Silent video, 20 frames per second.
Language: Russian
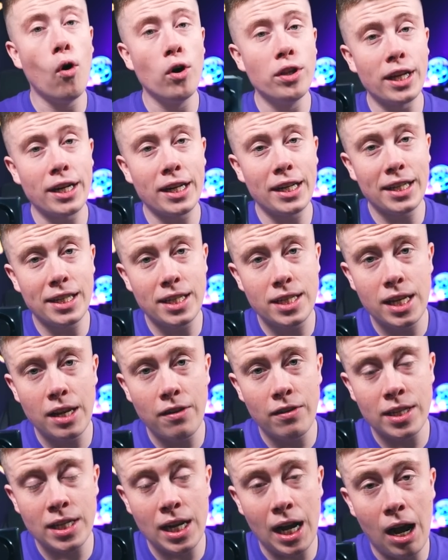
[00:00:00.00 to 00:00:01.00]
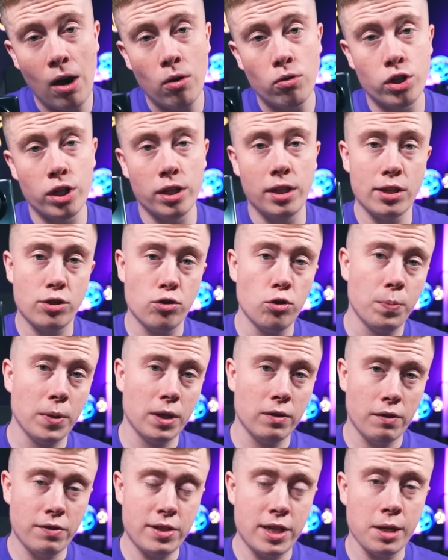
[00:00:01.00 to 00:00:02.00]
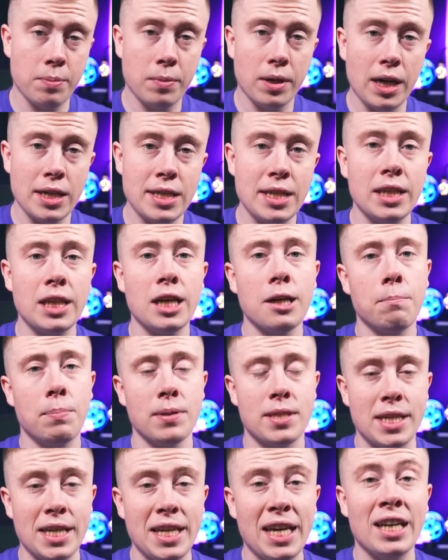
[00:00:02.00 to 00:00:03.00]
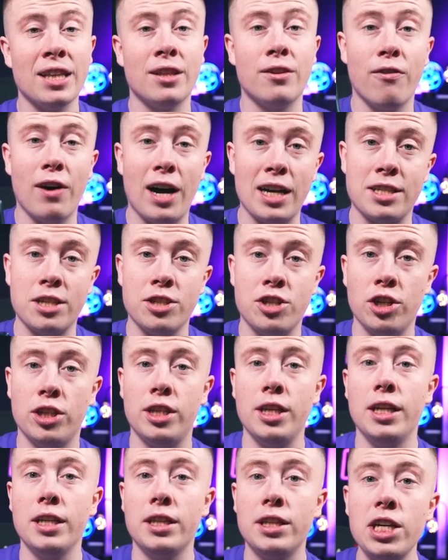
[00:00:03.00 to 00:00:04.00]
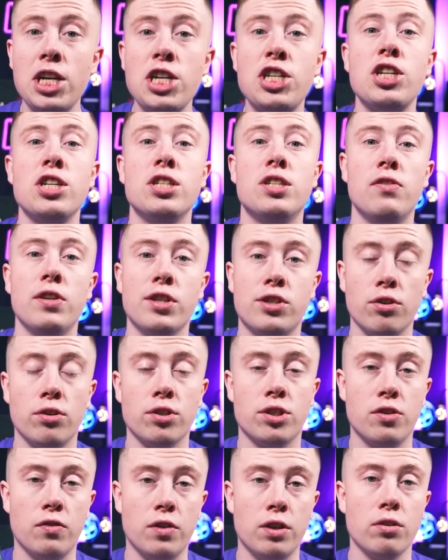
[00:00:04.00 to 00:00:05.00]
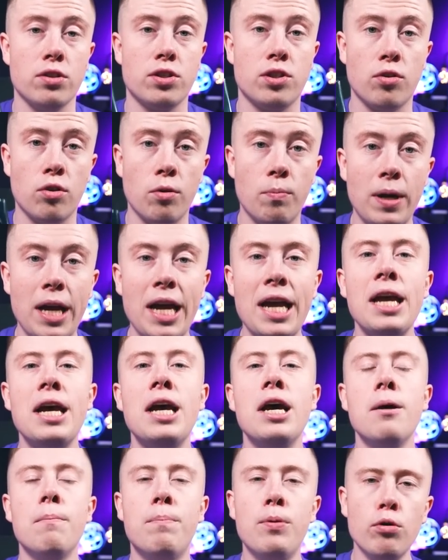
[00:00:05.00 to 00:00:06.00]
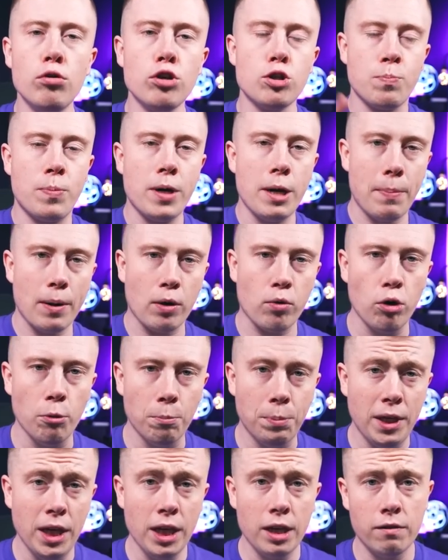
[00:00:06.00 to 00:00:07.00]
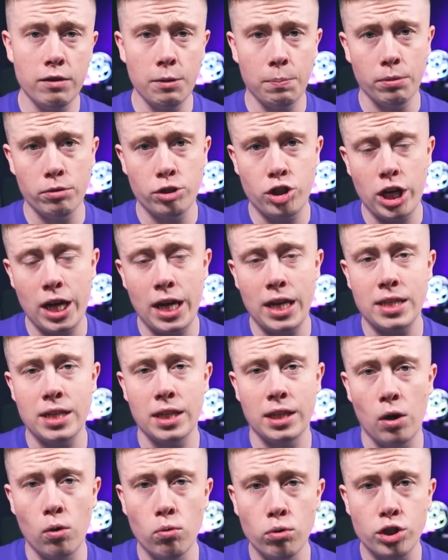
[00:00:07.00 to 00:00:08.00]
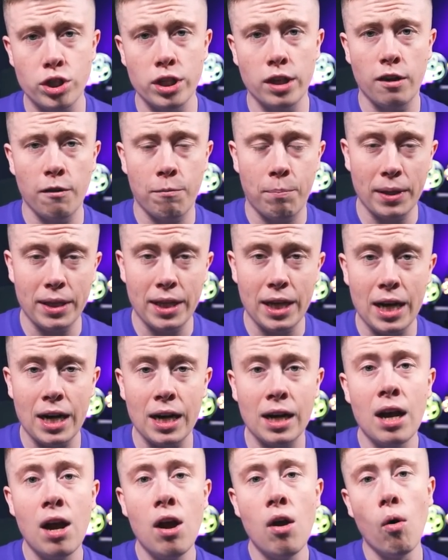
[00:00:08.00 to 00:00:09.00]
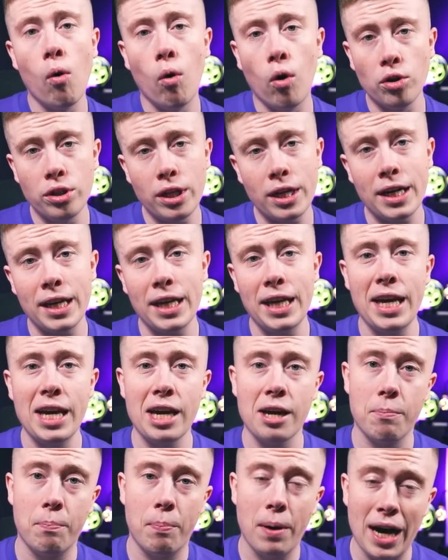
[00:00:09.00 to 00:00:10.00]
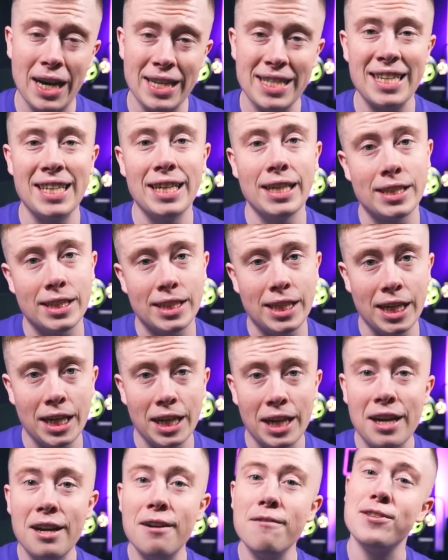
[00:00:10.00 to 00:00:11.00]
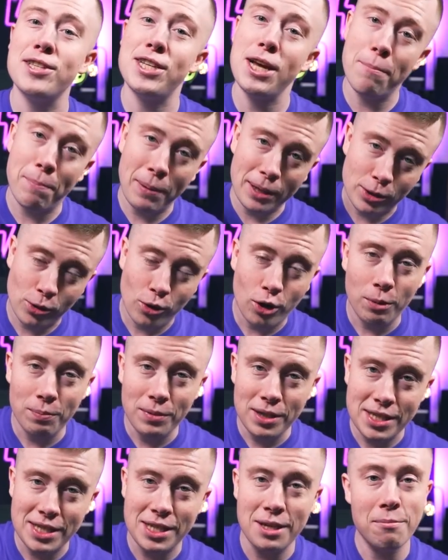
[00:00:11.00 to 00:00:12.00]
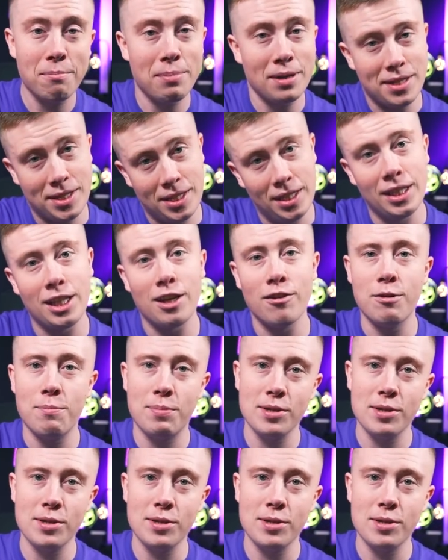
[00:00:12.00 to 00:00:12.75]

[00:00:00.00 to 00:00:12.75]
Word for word: Honor X9A а уже доступен во всех магазинах по цене 24 990 рублей, плюс при покупке вы получаете наушники в подарок Honor Earbuds X3. Все подробности по ссылке в